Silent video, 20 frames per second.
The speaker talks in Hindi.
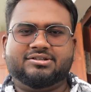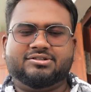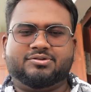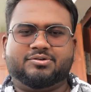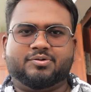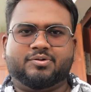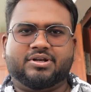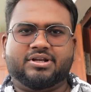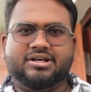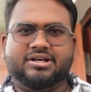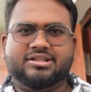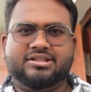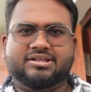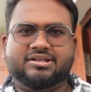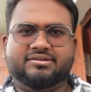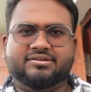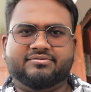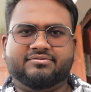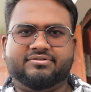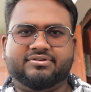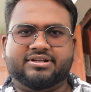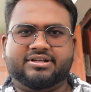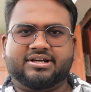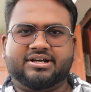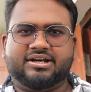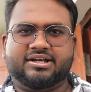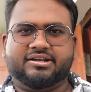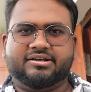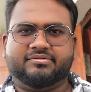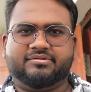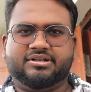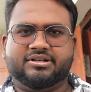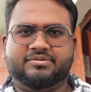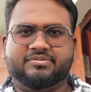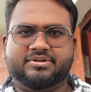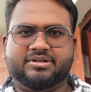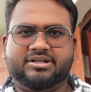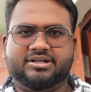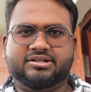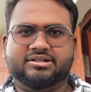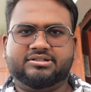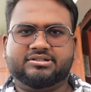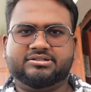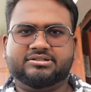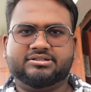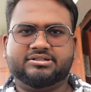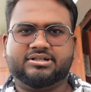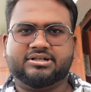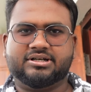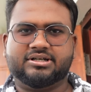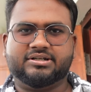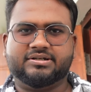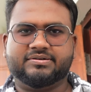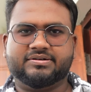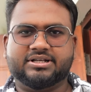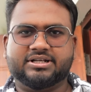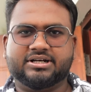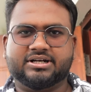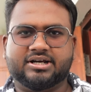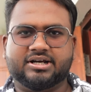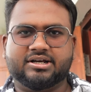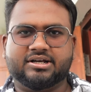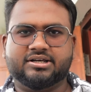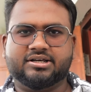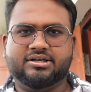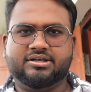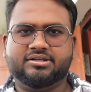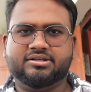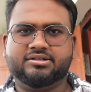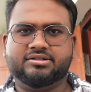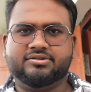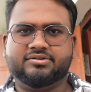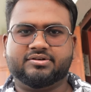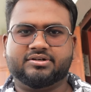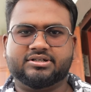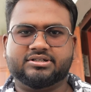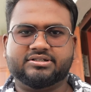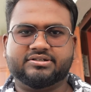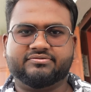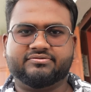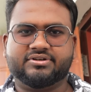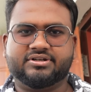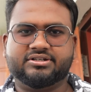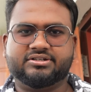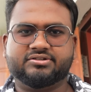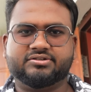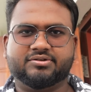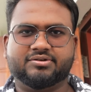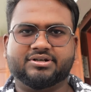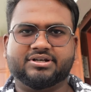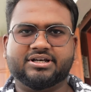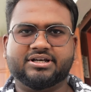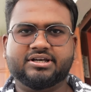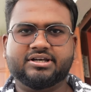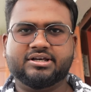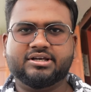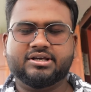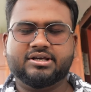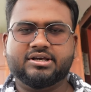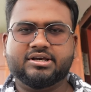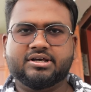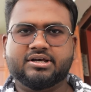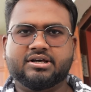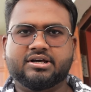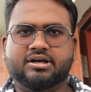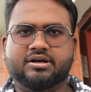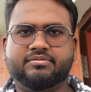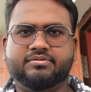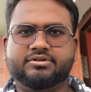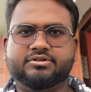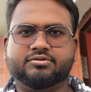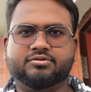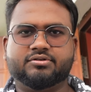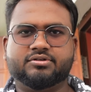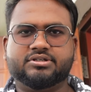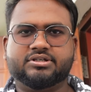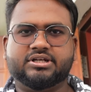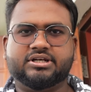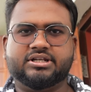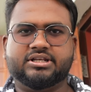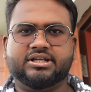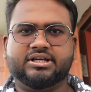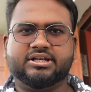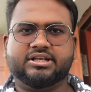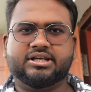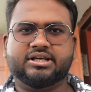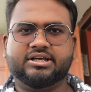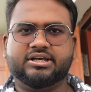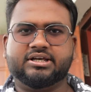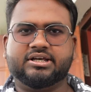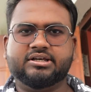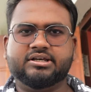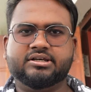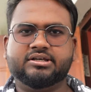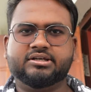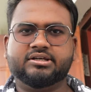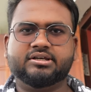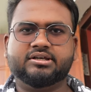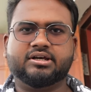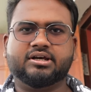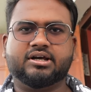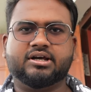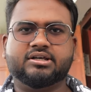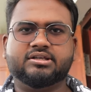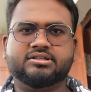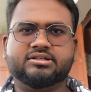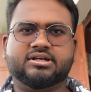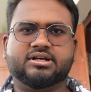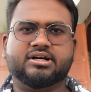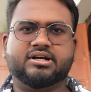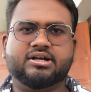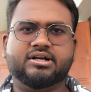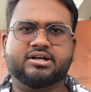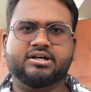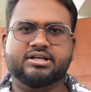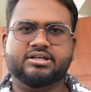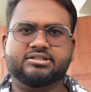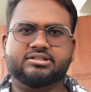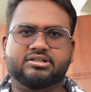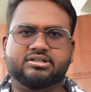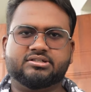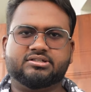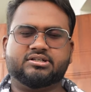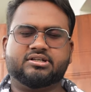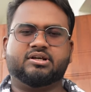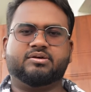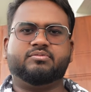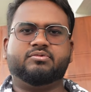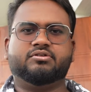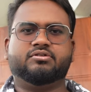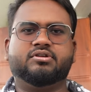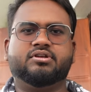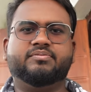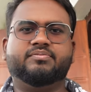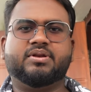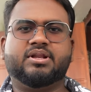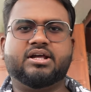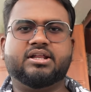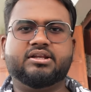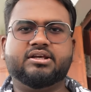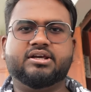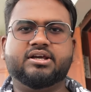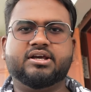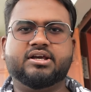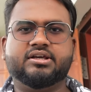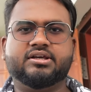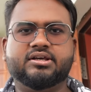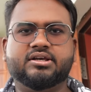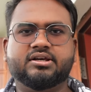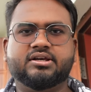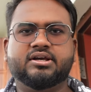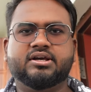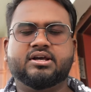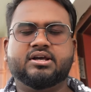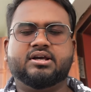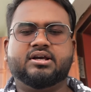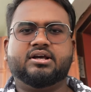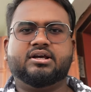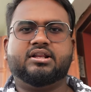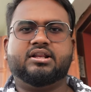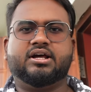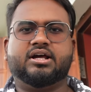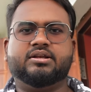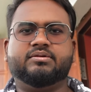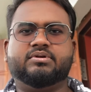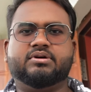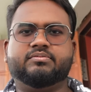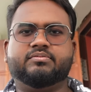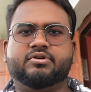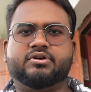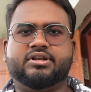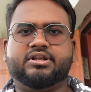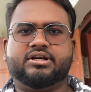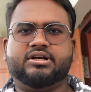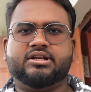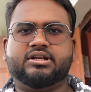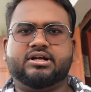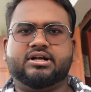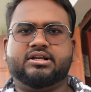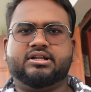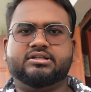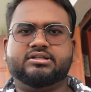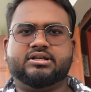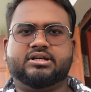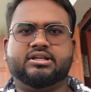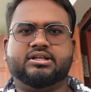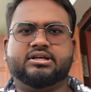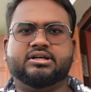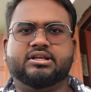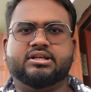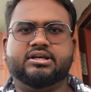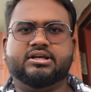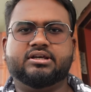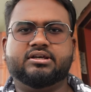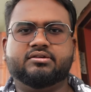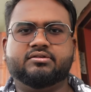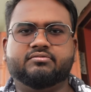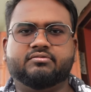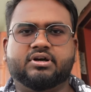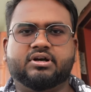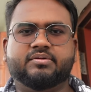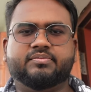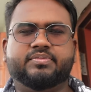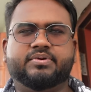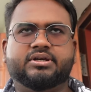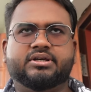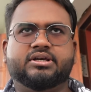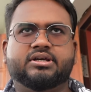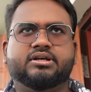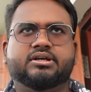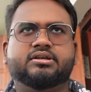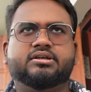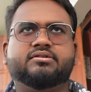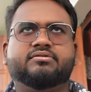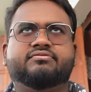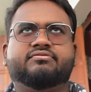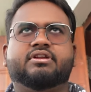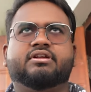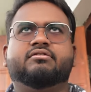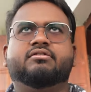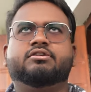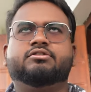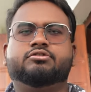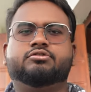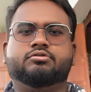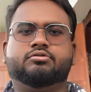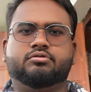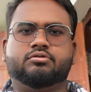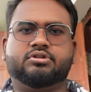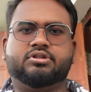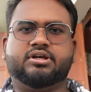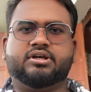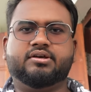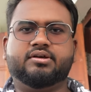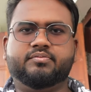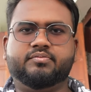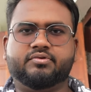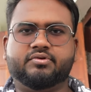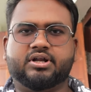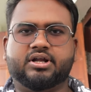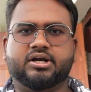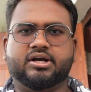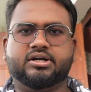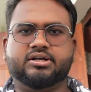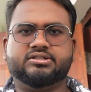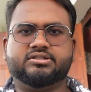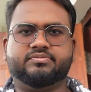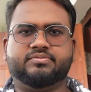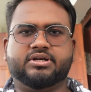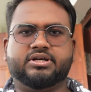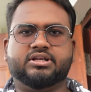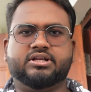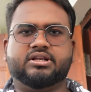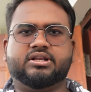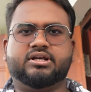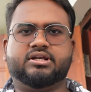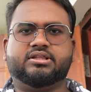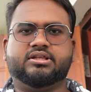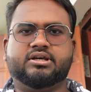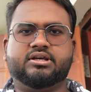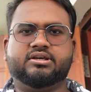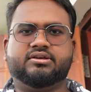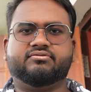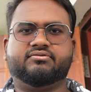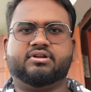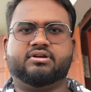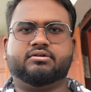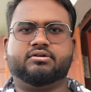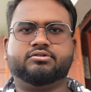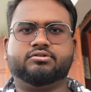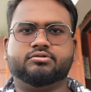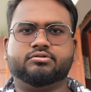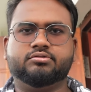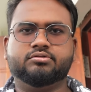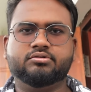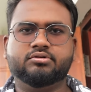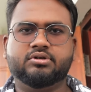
सो रहे थे फिर खाना वाना बना खाना वाना खा के थोड़ा सा फ्रेश हो के अभी सोच रहे निकलेंगे आज का डेस्टिनेशन हम लोगों ने प्लान किया है कि लालबाग बोटनिकल गार्डन जाने के लिए वहाँ पे क्या है कि फ्लावर शो होता है पूरा अगस्त महीना रहता है ये फ्लावर शो